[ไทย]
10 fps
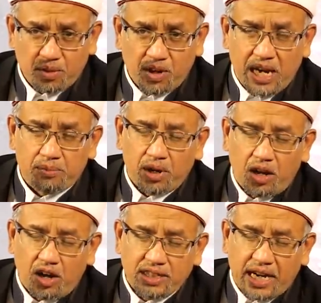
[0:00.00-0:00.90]
เวลาบะ
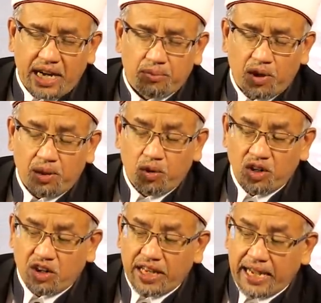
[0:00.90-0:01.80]
ลอใหญ่ผลบุ
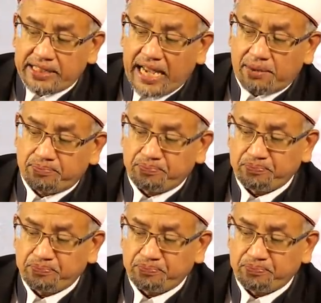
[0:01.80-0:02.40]
ญก็ใหญ่ตาม